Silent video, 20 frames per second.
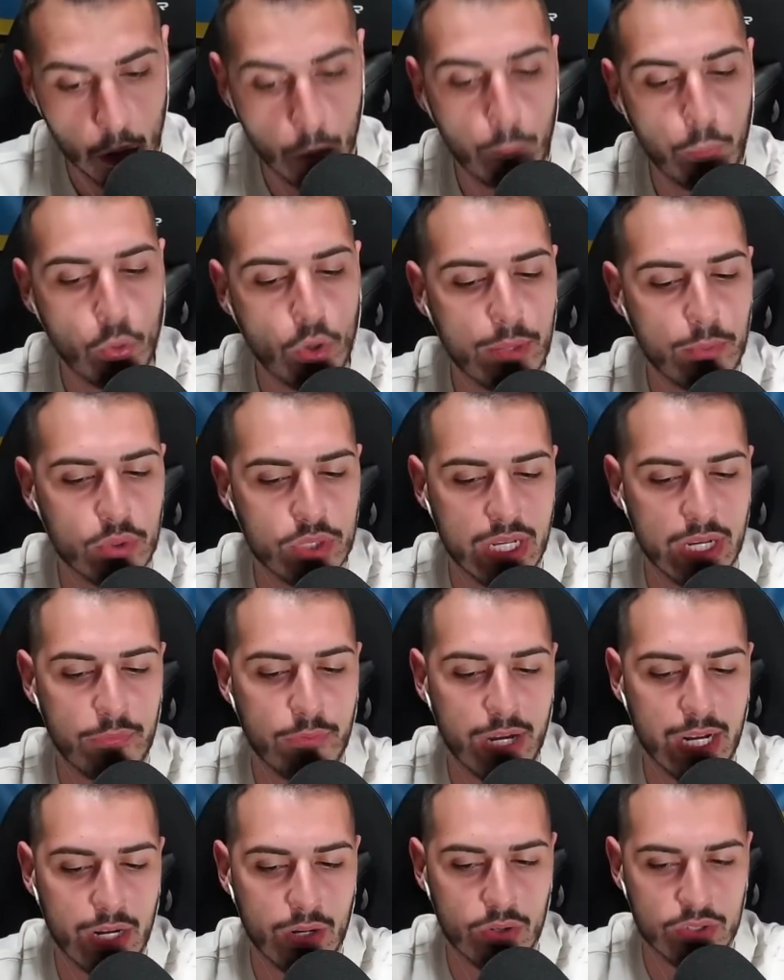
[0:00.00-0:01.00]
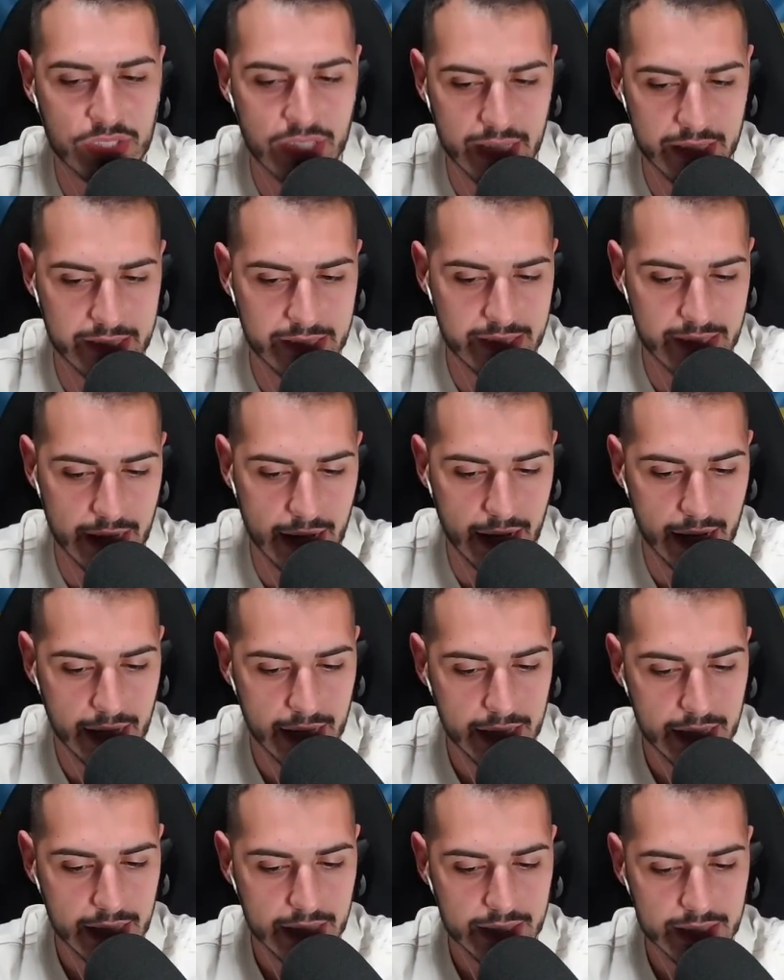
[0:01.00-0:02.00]
Oppure potrei farlo senza
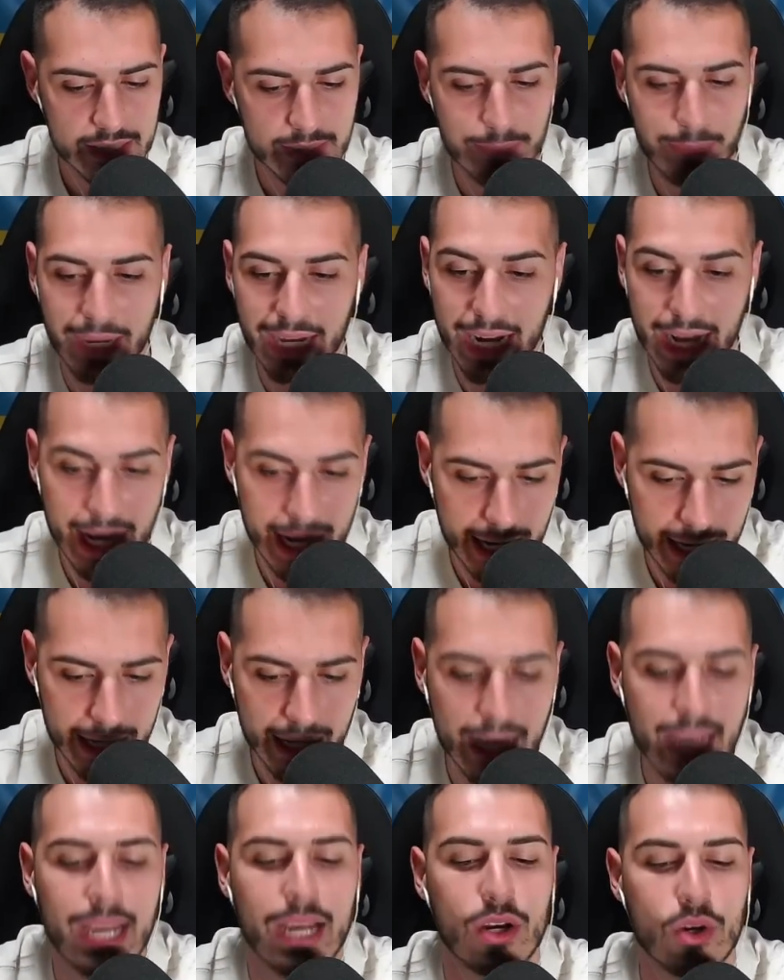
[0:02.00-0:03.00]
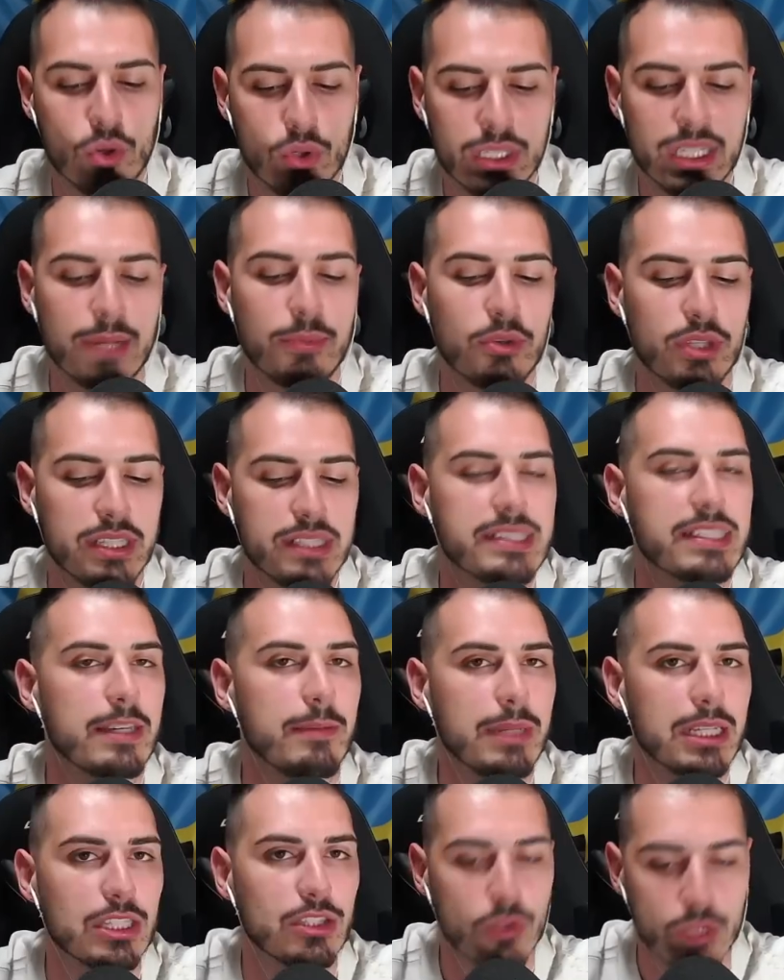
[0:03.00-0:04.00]
sparare. Ecco, il
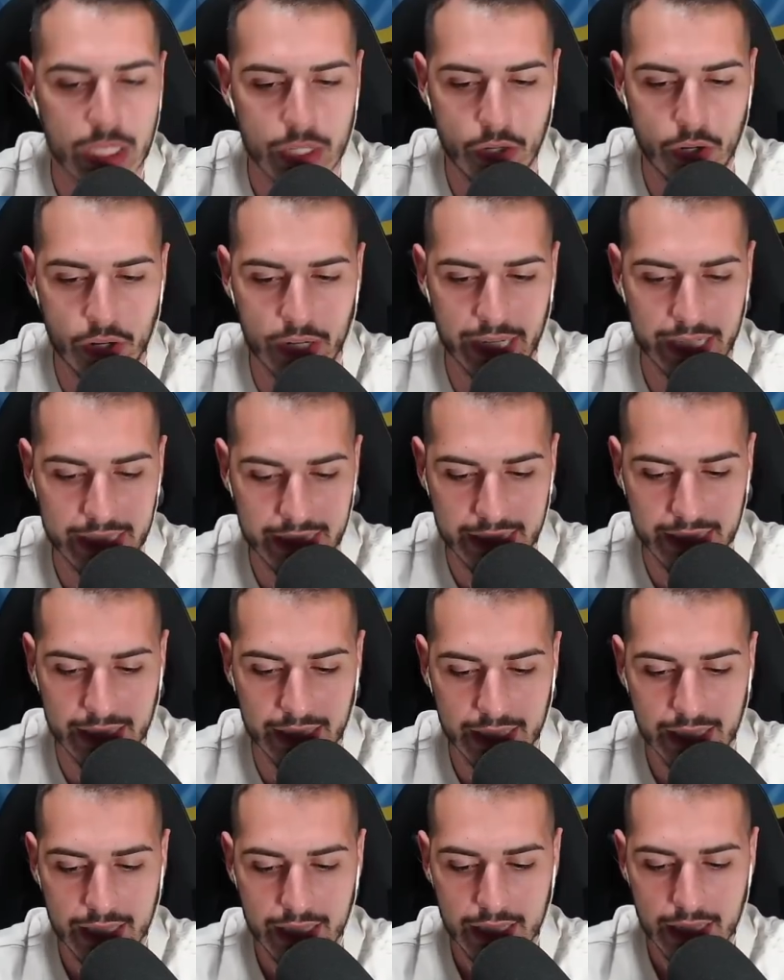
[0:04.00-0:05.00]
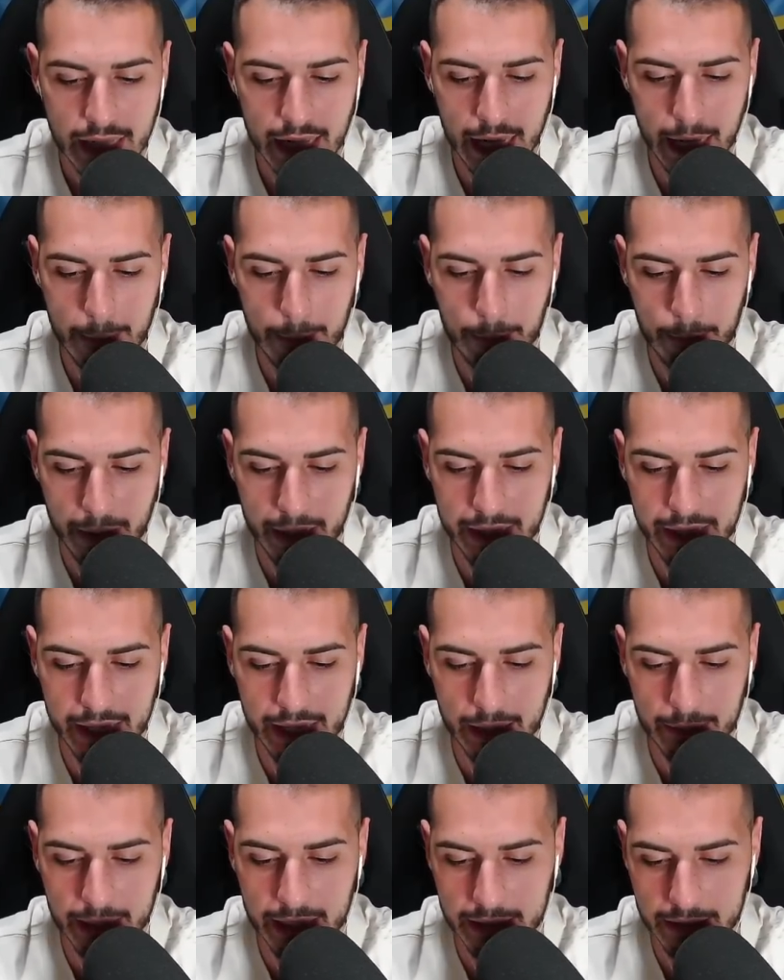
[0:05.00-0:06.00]
depotenziamento dei Rocket è
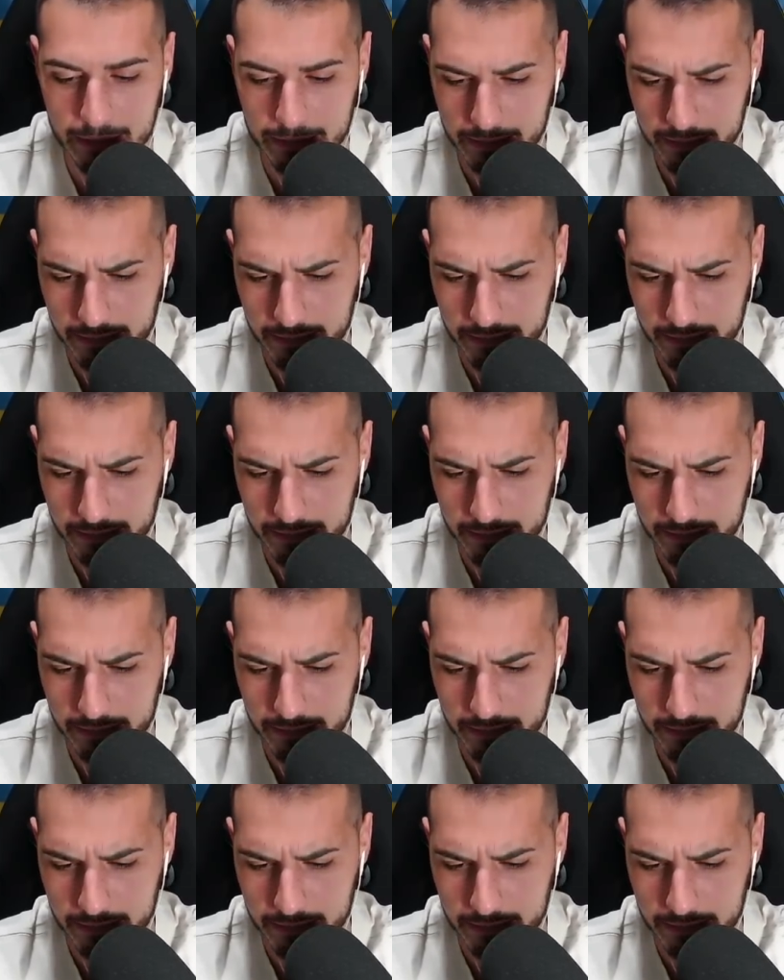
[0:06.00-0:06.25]
praticamente...